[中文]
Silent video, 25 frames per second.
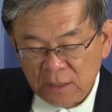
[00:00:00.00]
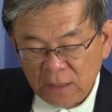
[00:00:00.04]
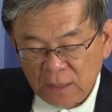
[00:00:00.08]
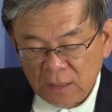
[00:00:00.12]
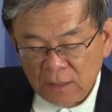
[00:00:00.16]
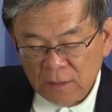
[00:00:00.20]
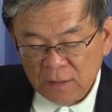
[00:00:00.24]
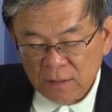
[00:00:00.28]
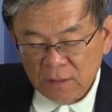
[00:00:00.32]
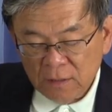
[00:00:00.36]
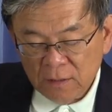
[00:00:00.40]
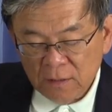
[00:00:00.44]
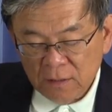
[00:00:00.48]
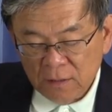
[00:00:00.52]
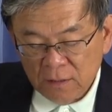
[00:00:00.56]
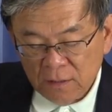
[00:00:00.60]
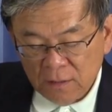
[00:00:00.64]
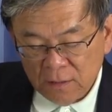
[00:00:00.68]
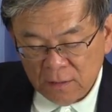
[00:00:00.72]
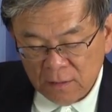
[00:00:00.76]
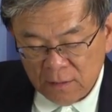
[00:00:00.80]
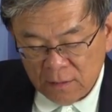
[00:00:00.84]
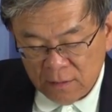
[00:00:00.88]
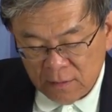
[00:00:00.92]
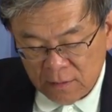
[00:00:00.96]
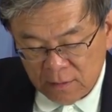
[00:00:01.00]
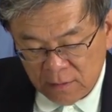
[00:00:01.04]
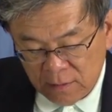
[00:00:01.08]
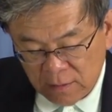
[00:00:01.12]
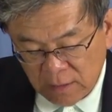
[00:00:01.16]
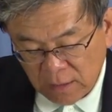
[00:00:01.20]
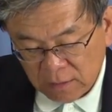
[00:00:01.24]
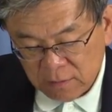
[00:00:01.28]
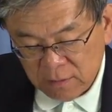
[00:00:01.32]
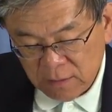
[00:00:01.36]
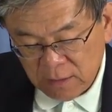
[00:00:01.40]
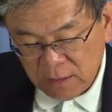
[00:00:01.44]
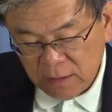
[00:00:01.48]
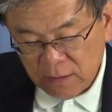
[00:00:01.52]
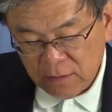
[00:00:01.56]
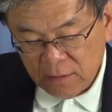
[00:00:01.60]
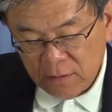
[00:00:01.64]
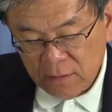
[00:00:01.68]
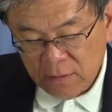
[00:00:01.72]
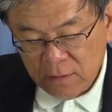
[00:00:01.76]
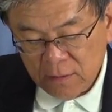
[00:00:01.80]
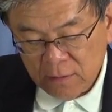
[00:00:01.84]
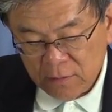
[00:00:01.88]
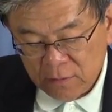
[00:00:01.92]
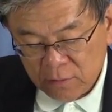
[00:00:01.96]
的能力、
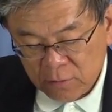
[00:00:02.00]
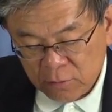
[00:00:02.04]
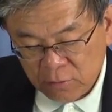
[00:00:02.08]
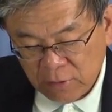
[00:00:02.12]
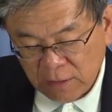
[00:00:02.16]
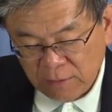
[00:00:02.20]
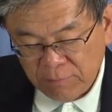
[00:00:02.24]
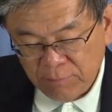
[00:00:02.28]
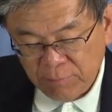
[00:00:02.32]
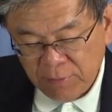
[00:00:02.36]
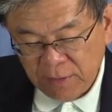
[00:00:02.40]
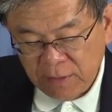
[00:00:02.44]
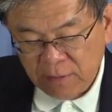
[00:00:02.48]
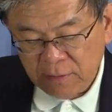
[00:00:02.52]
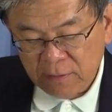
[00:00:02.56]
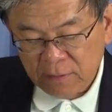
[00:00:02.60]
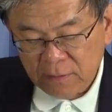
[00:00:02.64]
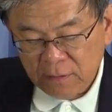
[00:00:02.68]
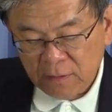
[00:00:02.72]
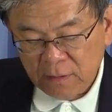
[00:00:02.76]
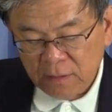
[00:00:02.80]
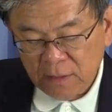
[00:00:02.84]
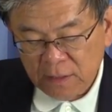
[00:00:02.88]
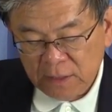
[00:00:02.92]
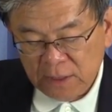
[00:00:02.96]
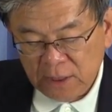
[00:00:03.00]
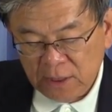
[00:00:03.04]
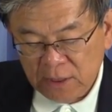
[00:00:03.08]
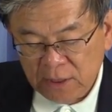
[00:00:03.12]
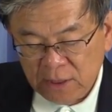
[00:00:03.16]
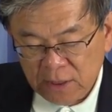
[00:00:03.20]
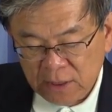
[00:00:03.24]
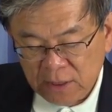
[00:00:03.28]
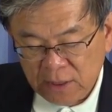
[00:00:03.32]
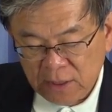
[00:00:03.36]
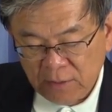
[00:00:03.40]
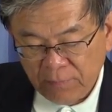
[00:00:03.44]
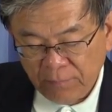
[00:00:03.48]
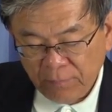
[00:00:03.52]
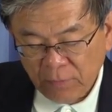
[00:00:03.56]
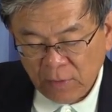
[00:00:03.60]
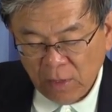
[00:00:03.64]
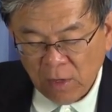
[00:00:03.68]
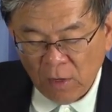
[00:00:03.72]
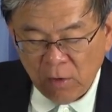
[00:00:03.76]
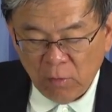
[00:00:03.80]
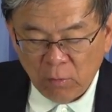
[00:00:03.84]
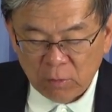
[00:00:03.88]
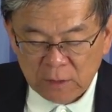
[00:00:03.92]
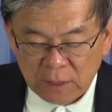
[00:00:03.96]
权柄和清晰性，
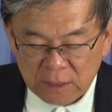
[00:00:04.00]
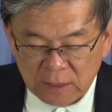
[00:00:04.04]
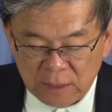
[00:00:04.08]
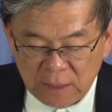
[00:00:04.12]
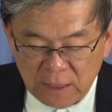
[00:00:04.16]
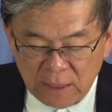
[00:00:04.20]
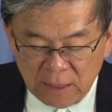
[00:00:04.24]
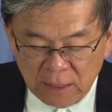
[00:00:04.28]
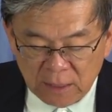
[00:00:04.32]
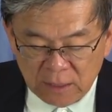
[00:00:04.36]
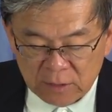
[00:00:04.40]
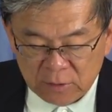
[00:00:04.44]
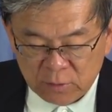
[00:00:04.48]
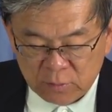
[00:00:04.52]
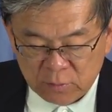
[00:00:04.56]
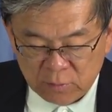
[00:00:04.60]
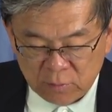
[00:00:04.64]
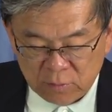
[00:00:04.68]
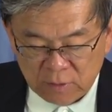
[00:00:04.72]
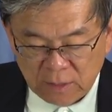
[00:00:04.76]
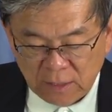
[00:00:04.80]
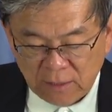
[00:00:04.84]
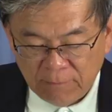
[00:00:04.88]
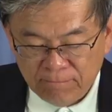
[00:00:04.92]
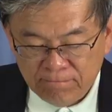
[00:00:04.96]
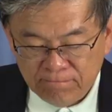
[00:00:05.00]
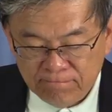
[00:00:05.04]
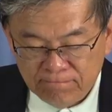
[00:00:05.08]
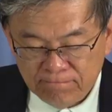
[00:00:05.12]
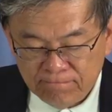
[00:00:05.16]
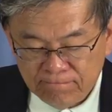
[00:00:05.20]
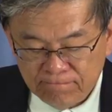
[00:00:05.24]
或者第二组的